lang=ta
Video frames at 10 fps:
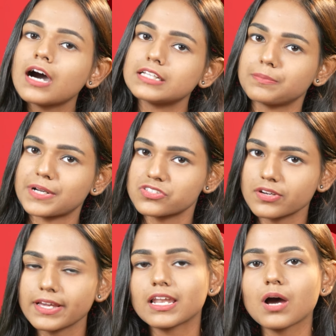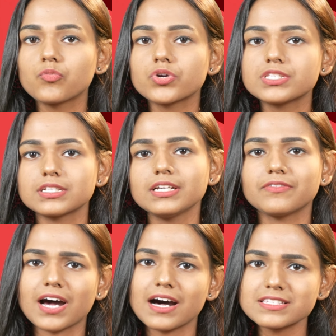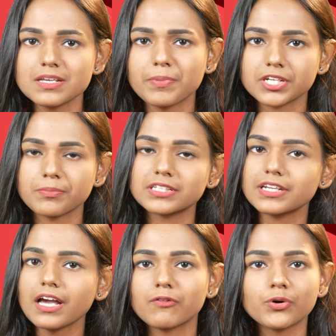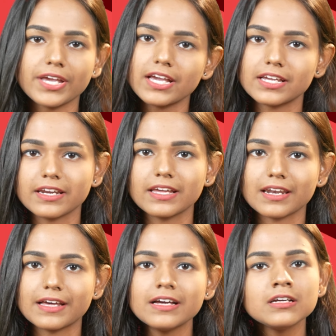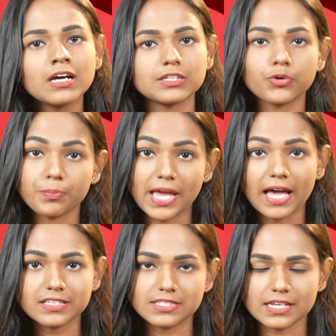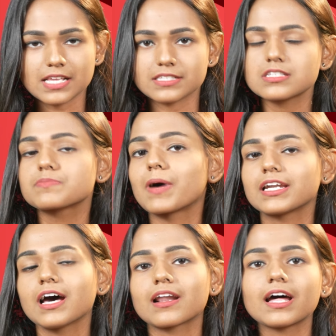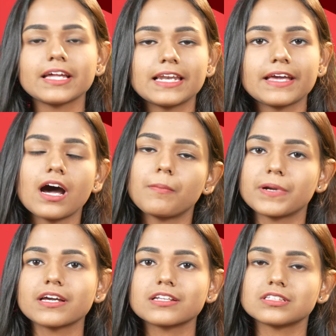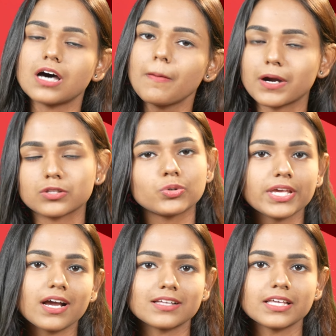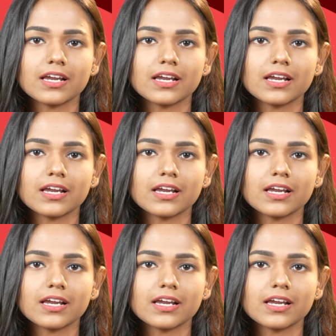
அந்த பிரச்சனையெல்லாம் முடிஞ்சு இவர் ஆசைப்பட்ட மாதிரி அவருடைய கெரியர்ல அந்த ஒரு பியானிஸ்டா சக்சஸ் பண்ணாரா இல்லையா அப்படிங்கிறது தான் படத்து படத்துடைய கதையா